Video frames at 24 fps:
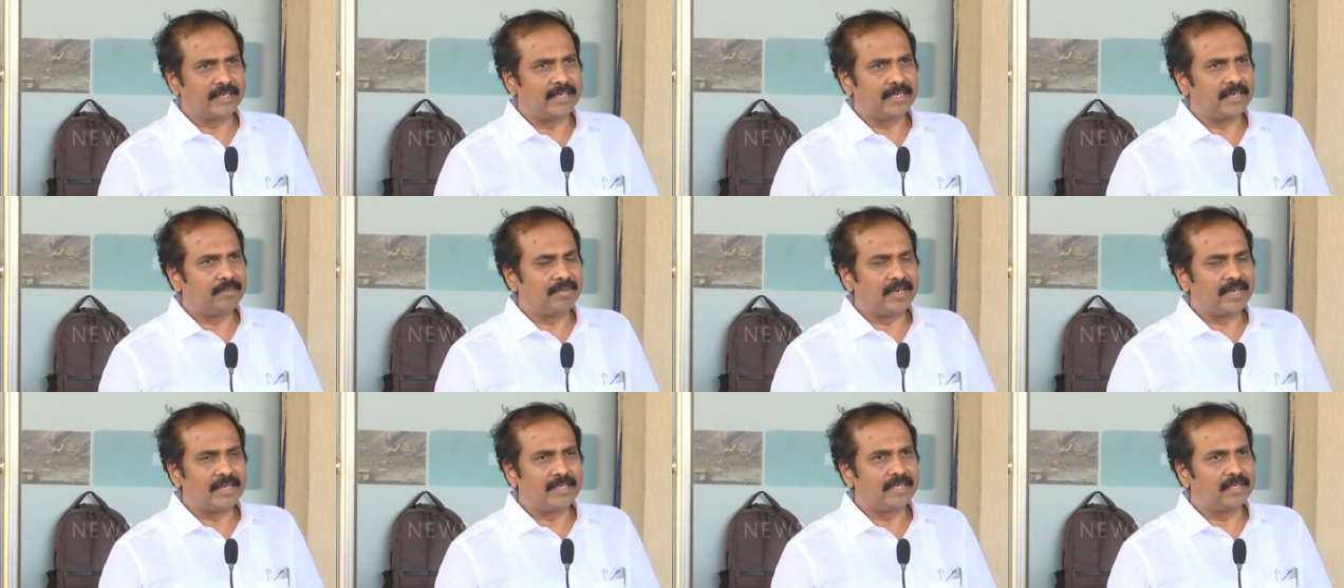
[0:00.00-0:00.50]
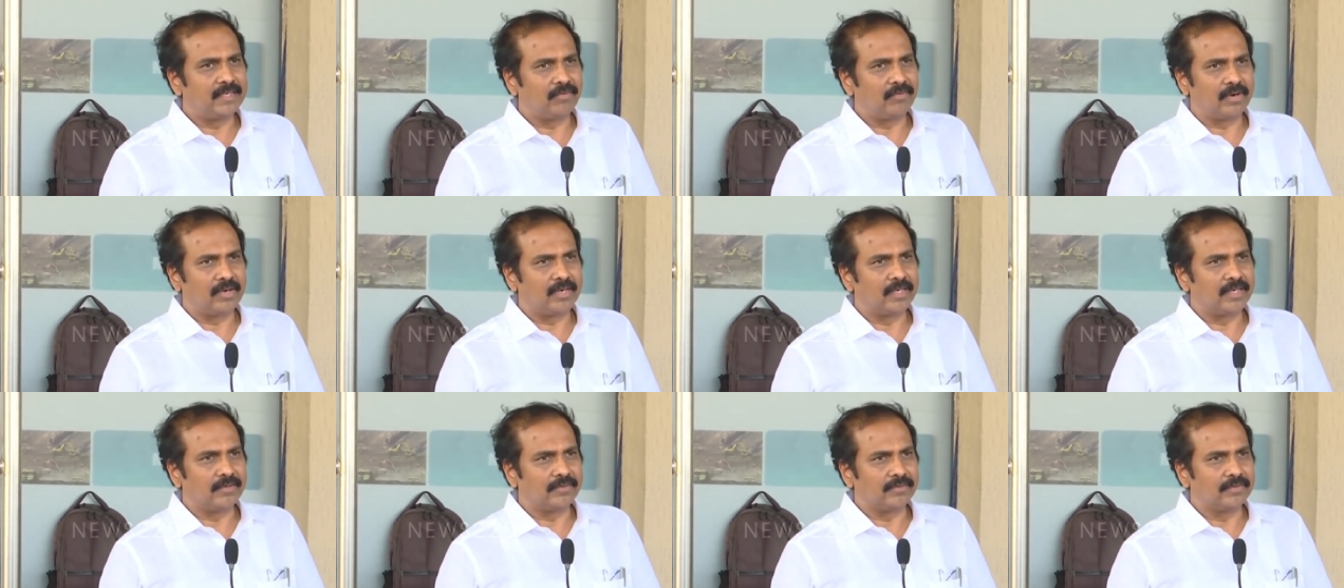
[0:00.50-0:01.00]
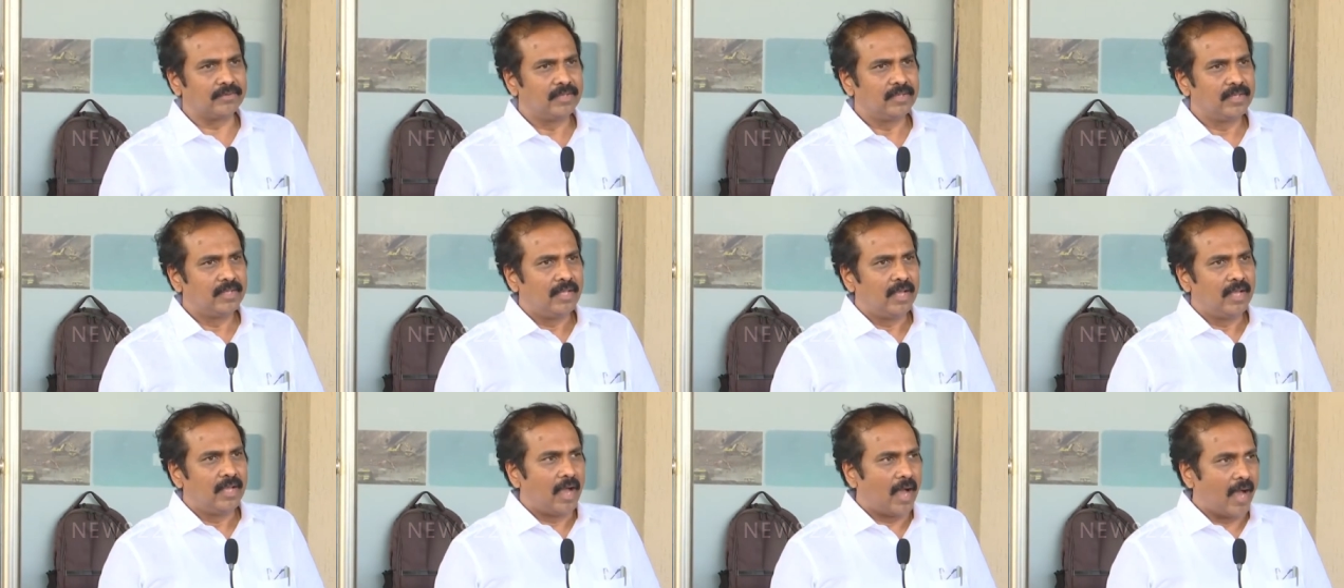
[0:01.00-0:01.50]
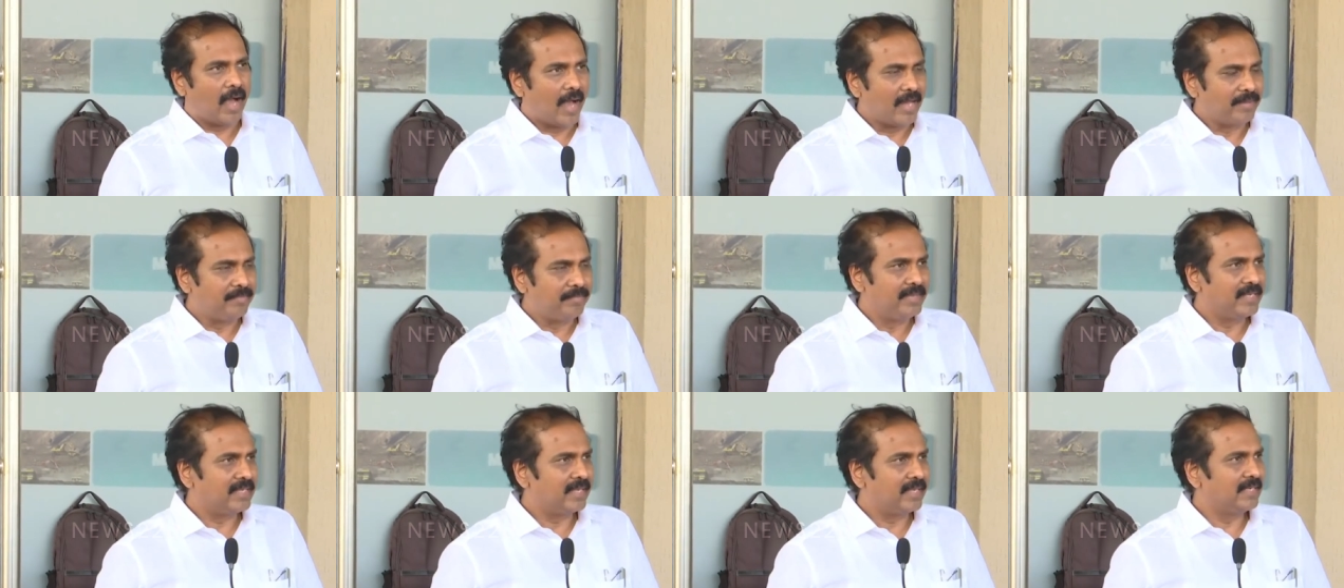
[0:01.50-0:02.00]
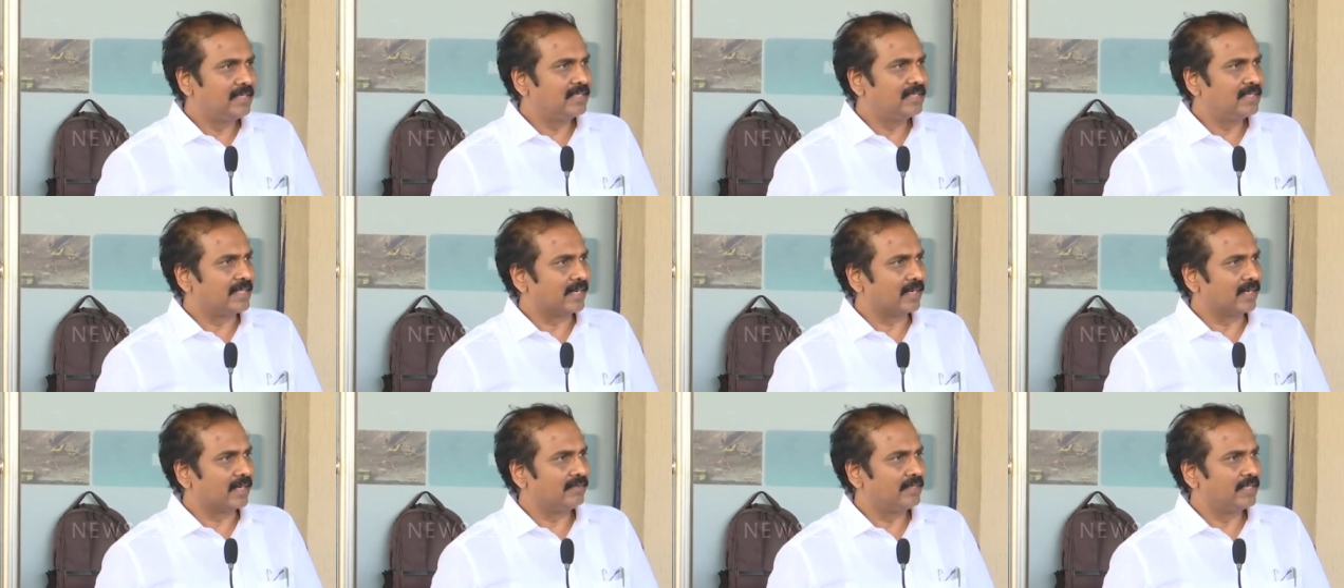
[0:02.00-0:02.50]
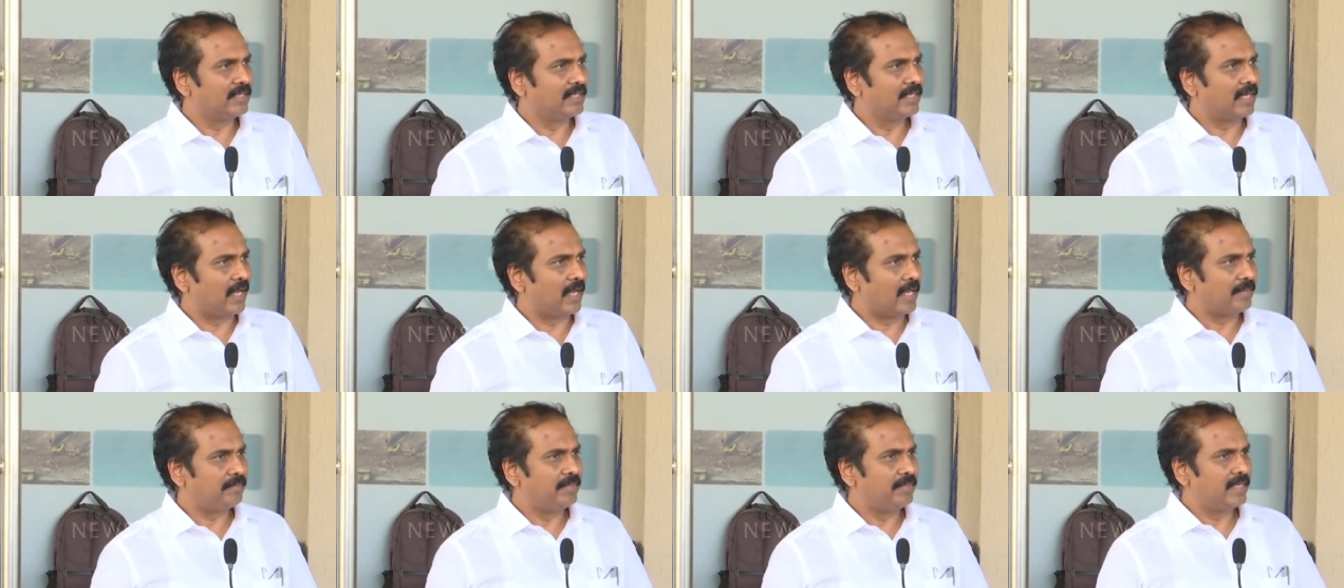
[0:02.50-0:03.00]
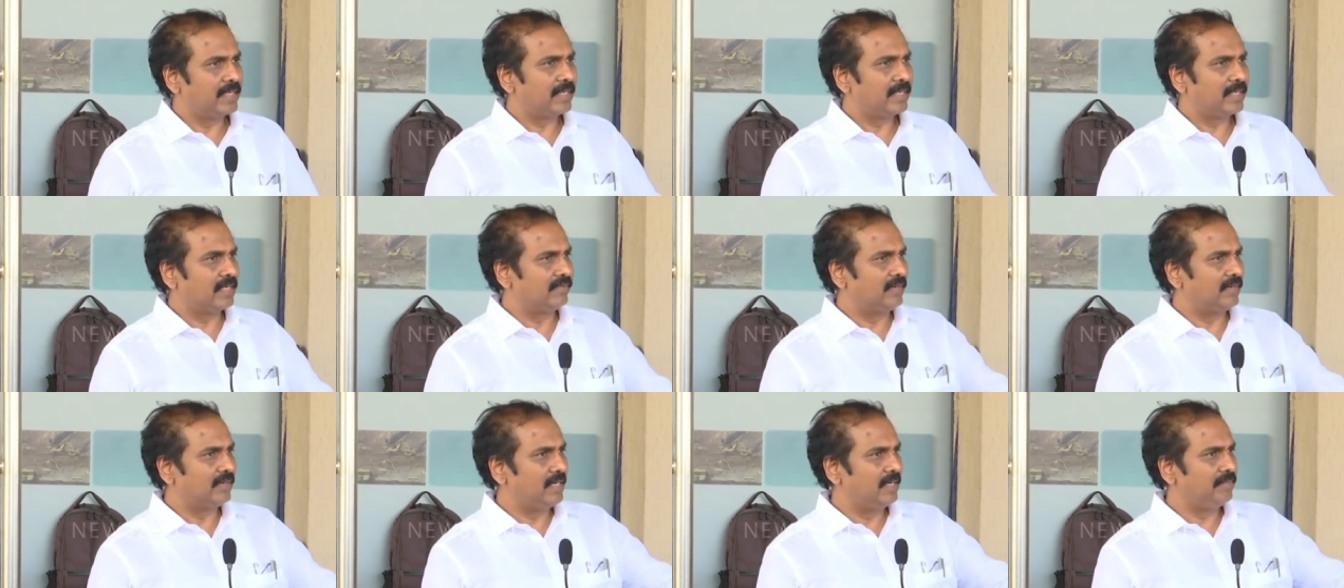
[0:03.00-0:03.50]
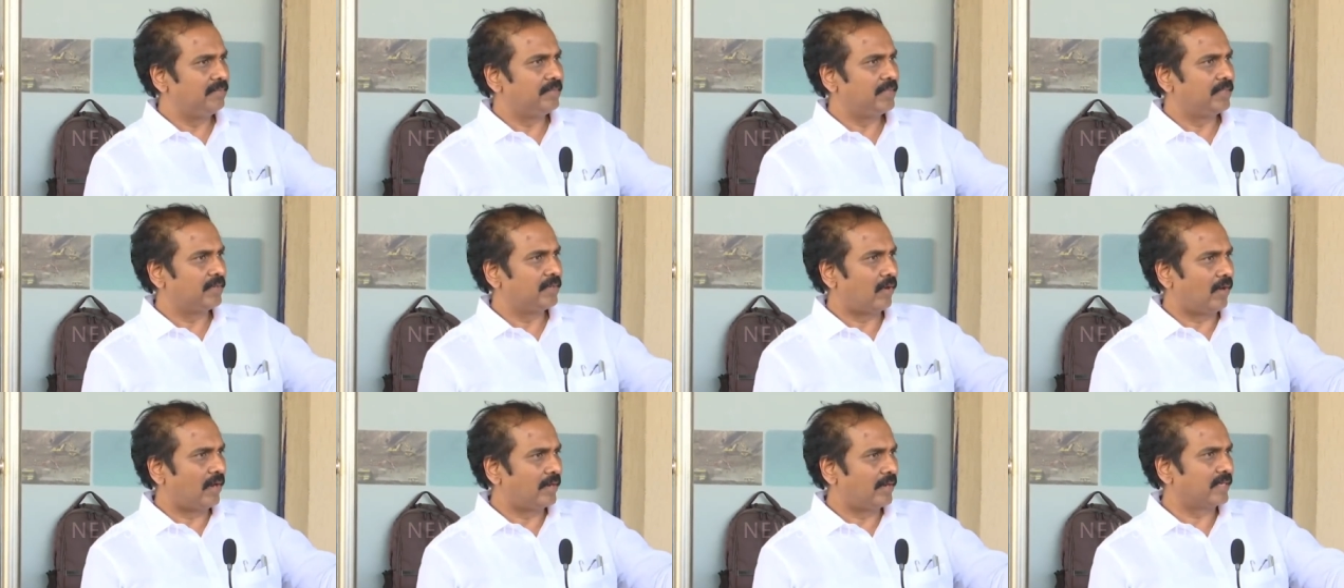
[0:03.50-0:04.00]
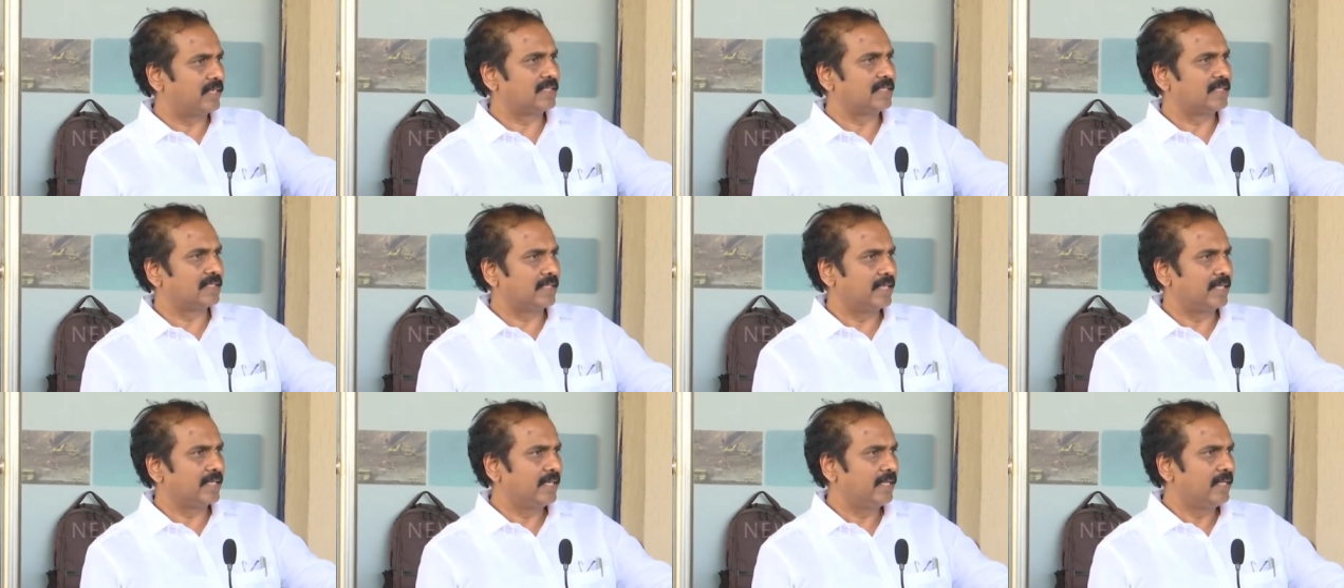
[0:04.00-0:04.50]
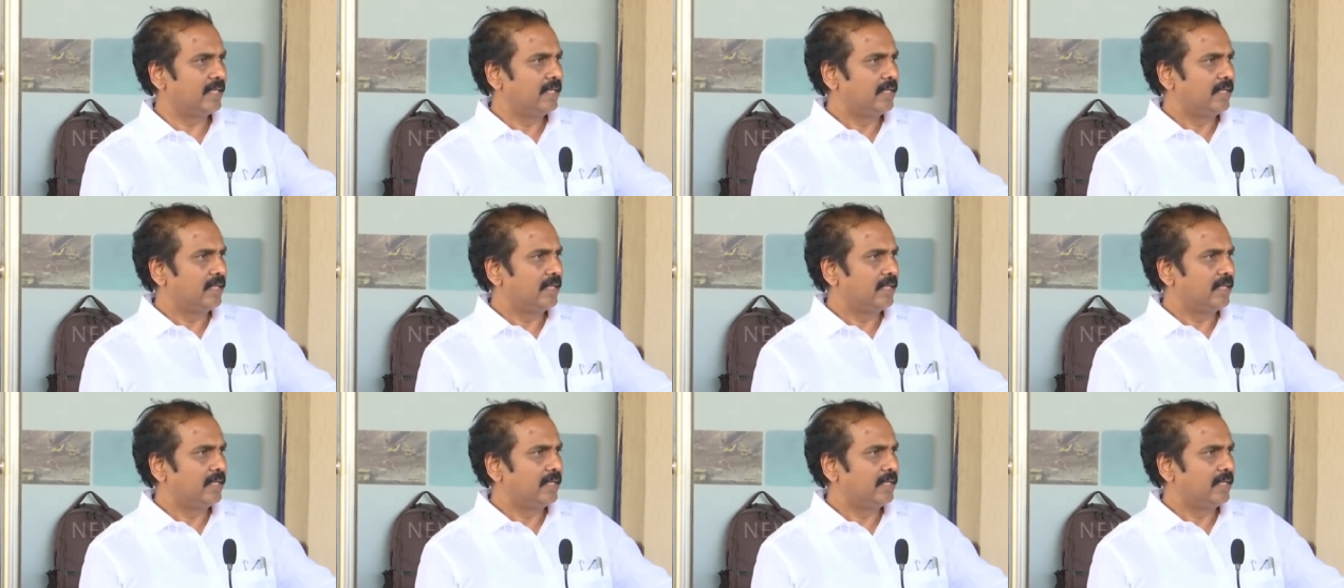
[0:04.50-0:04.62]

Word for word: అయిన పార్టీ ఎవరు లేరు ఆర్బీకే నుంచి తిరగడం ఏంటి ఆర్బీకేకి వెళ్ళి మీరు ఆర్డర్ ఇస్తే